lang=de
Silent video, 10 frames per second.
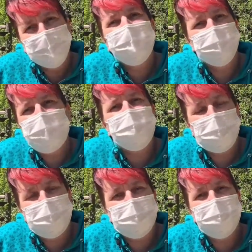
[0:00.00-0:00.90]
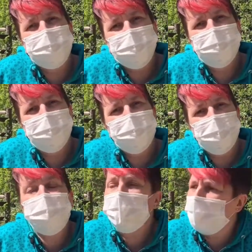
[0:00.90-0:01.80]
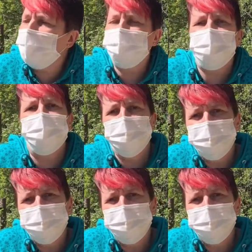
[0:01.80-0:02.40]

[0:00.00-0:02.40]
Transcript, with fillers: Es Ist einfach, ich bin gerne hier.